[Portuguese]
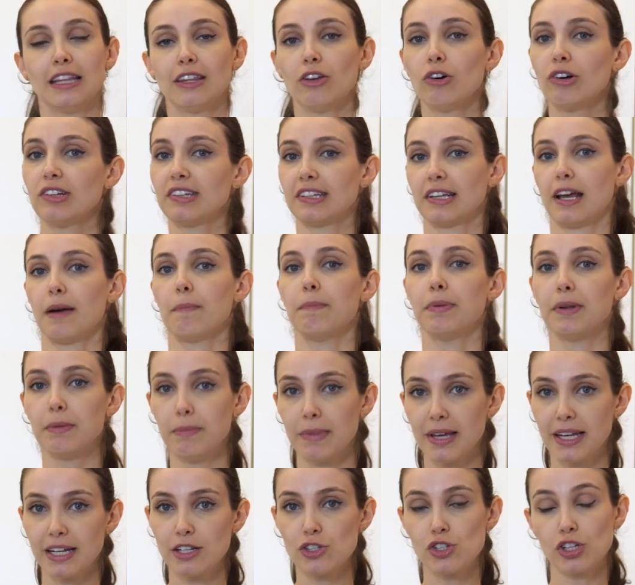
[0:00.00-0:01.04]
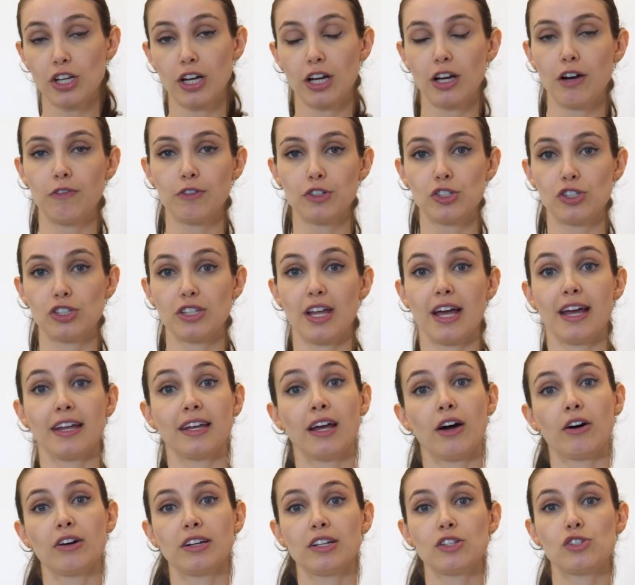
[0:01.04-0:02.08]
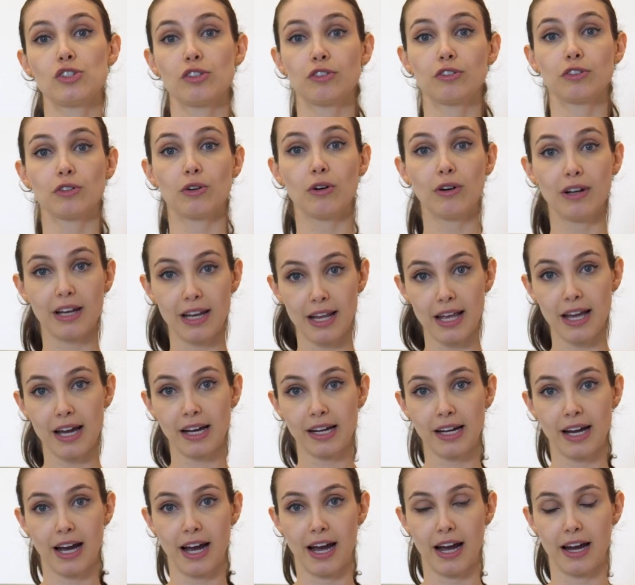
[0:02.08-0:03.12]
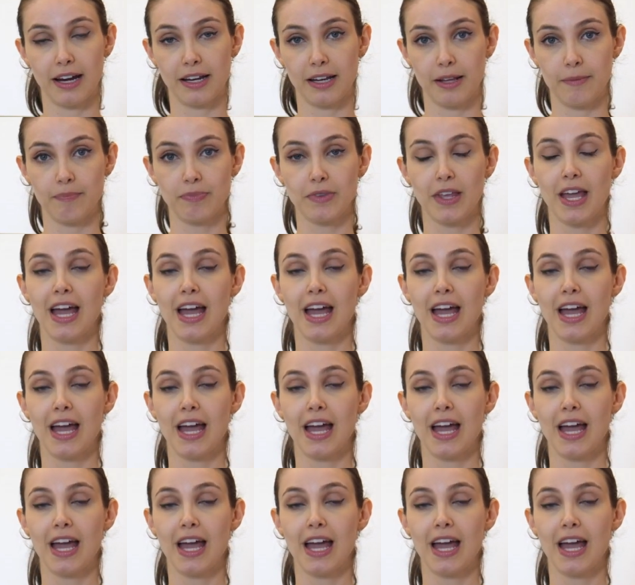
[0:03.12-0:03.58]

Então assim, a primeira dica que eu vou te dar é na hora de escolher a carne.